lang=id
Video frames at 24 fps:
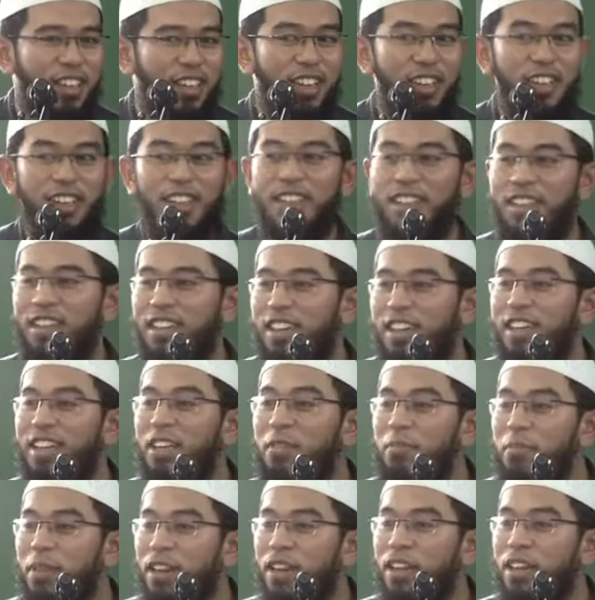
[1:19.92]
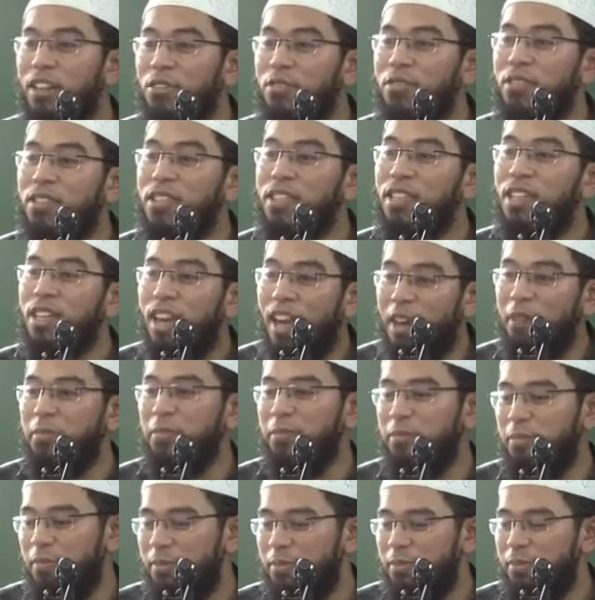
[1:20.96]
ah, 500 dirham
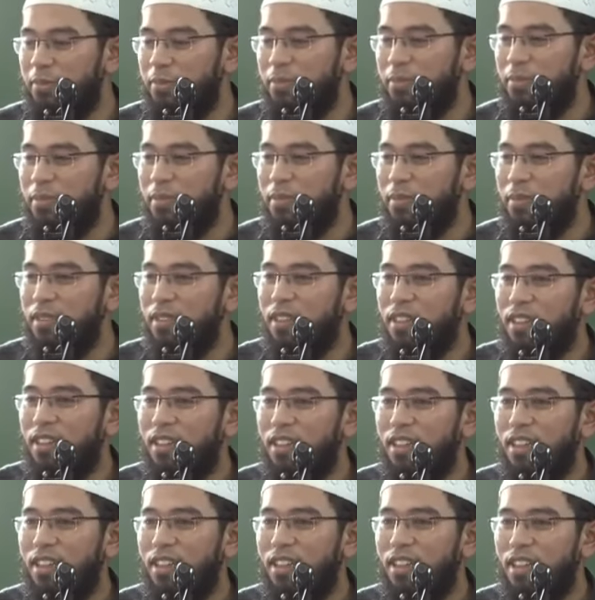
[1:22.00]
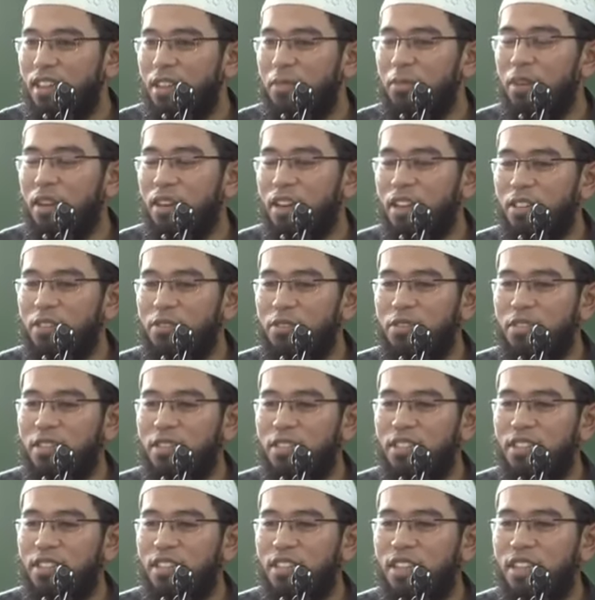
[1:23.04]

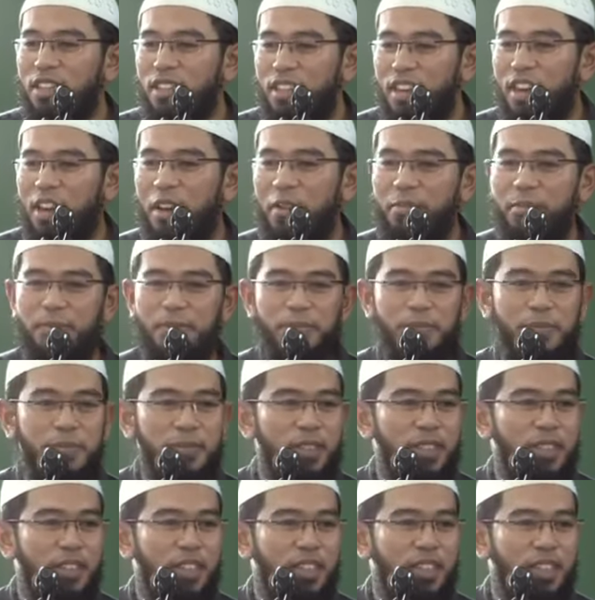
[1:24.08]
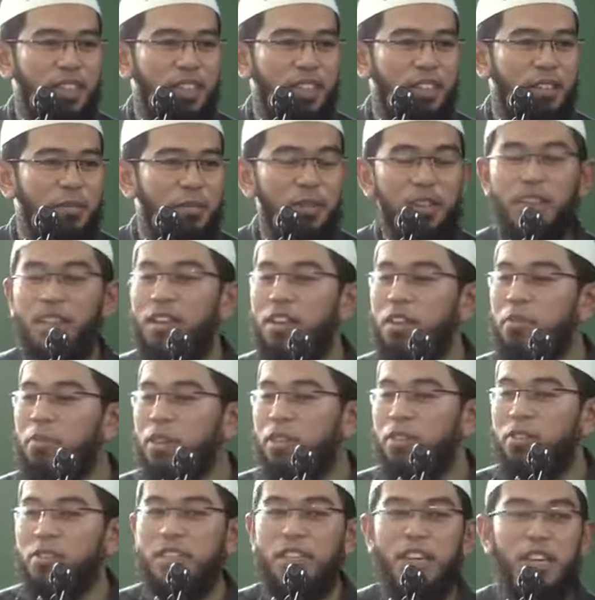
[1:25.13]
500 dirham berarti
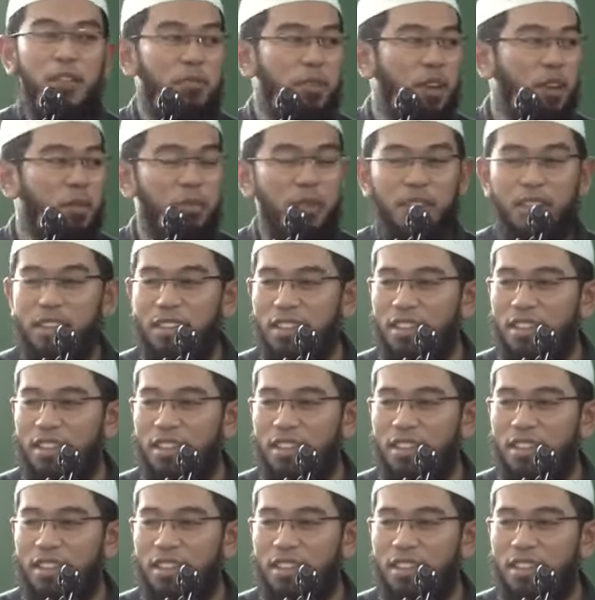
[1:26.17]
500 dirham berapa